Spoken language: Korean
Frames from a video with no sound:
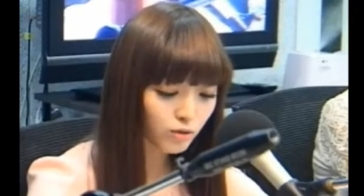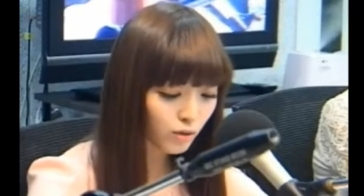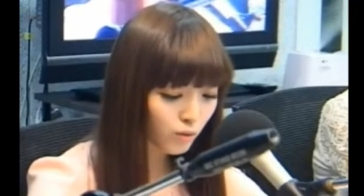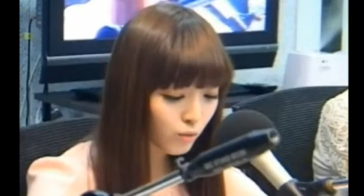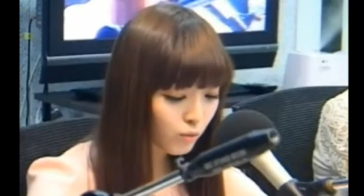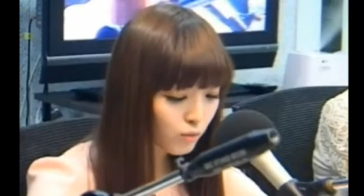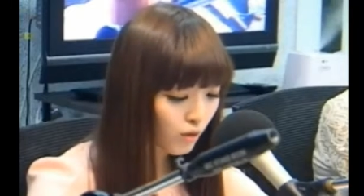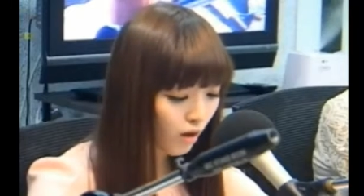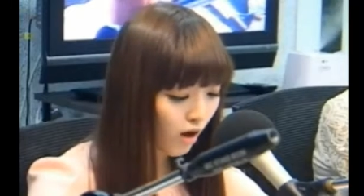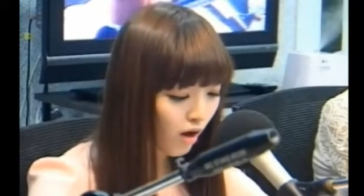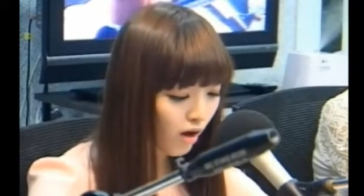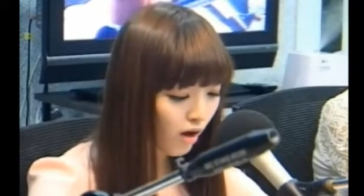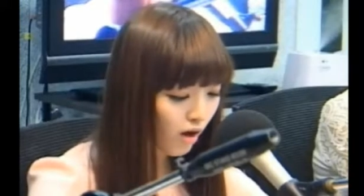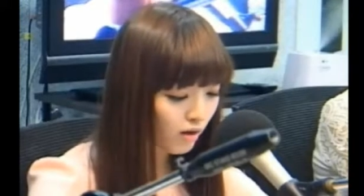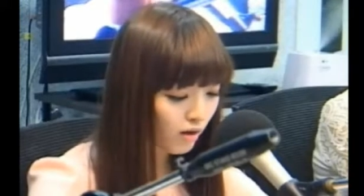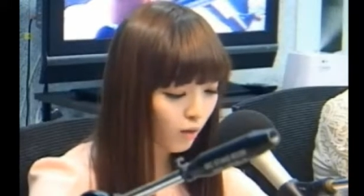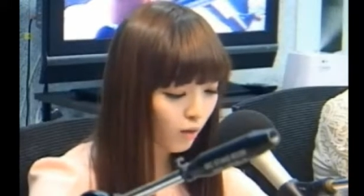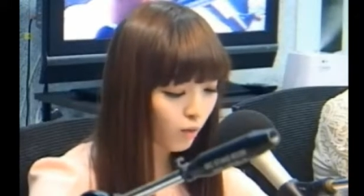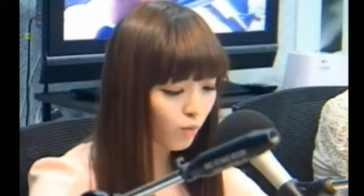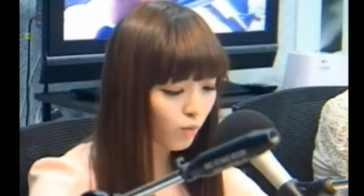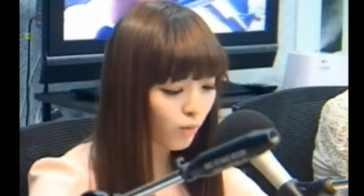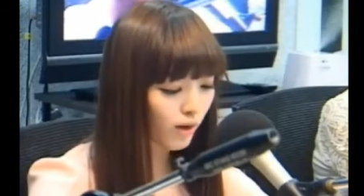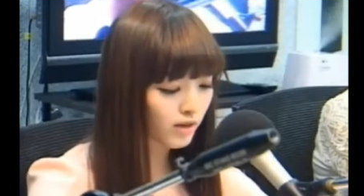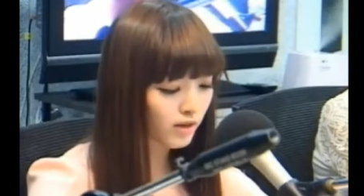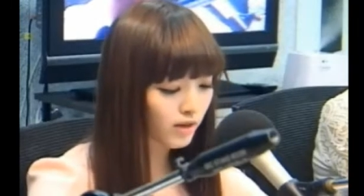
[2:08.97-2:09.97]
최고다
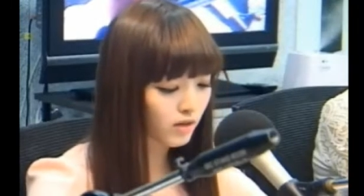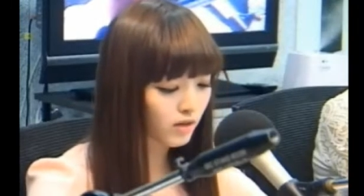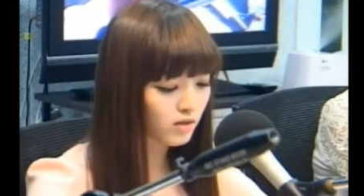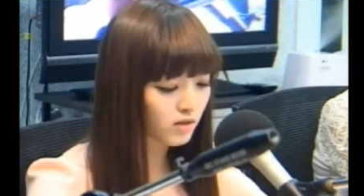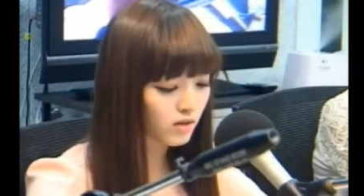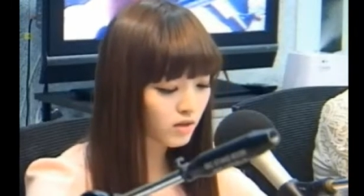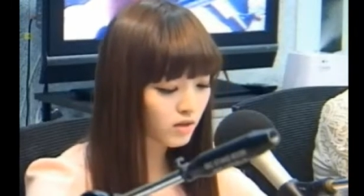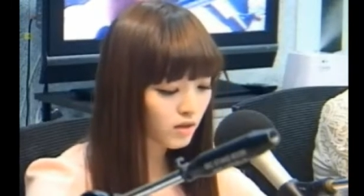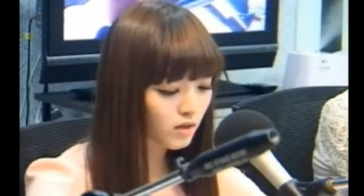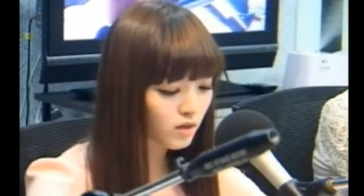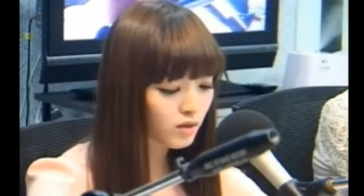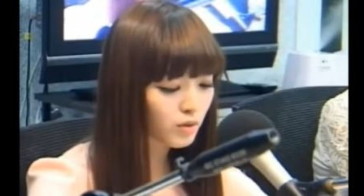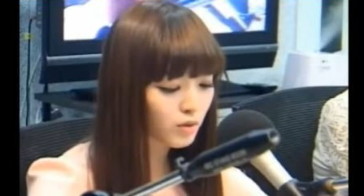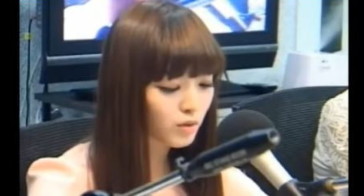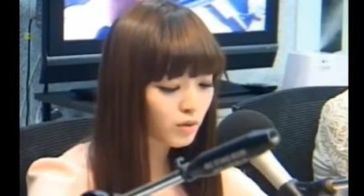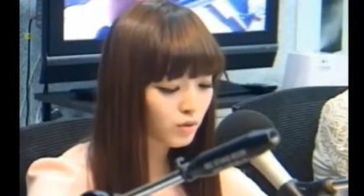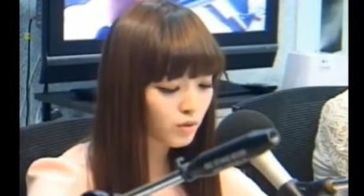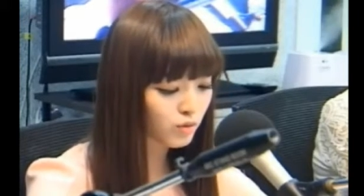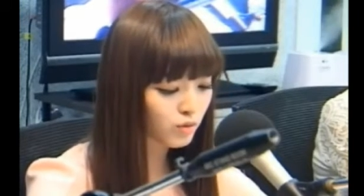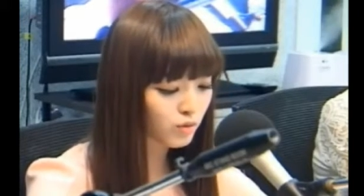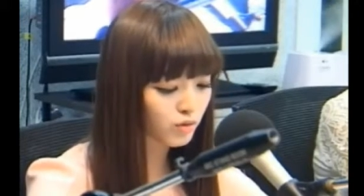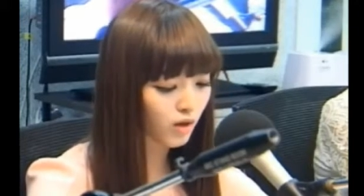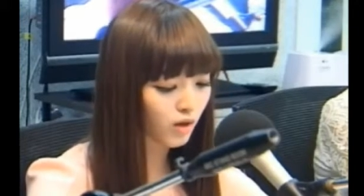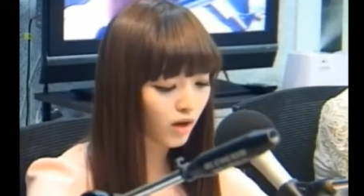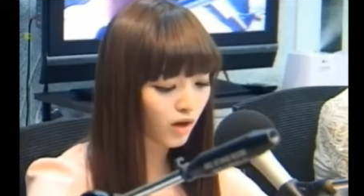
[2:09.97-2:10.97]
라고 마냥 치켜
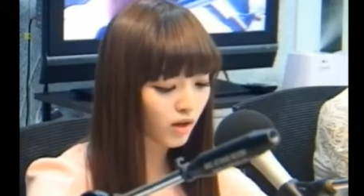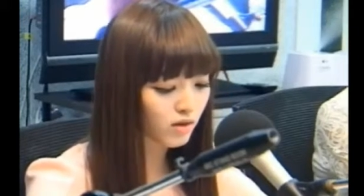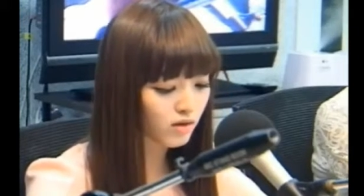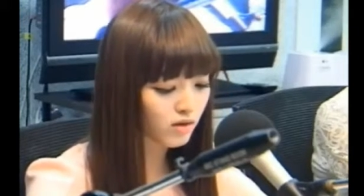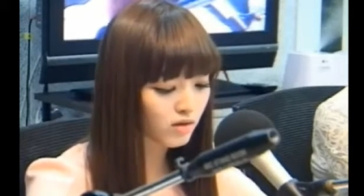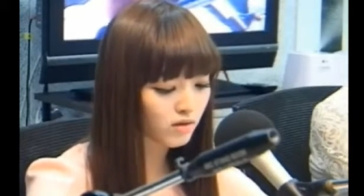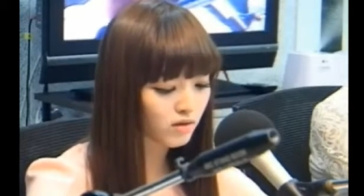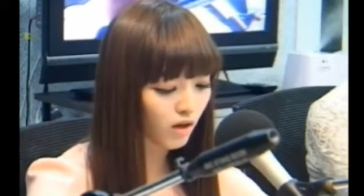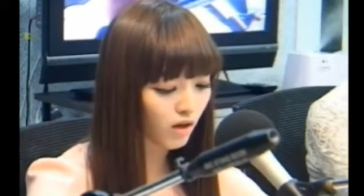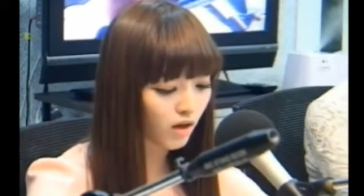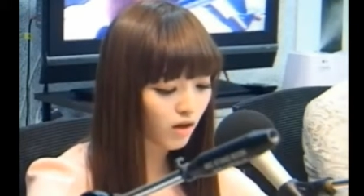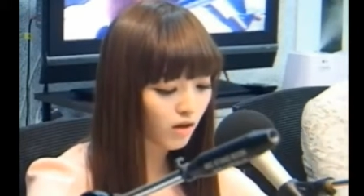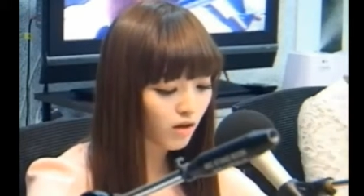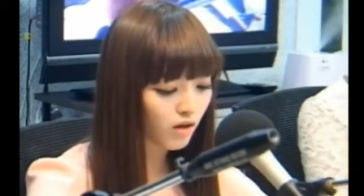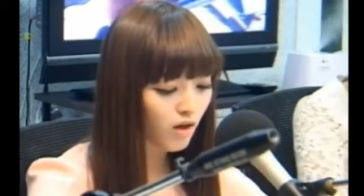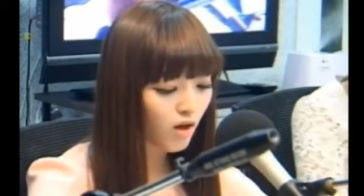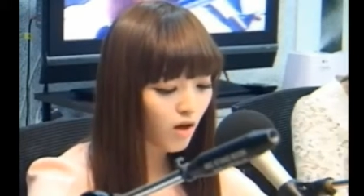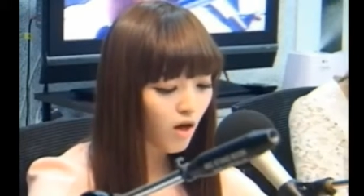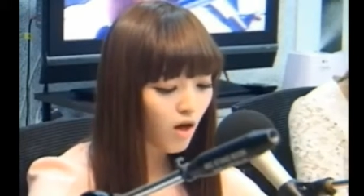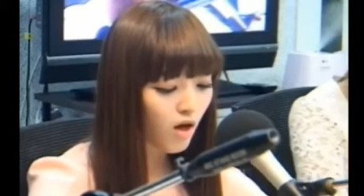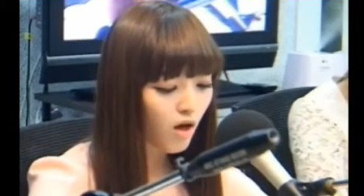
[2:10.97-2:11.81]
세워줄 줄 알았는데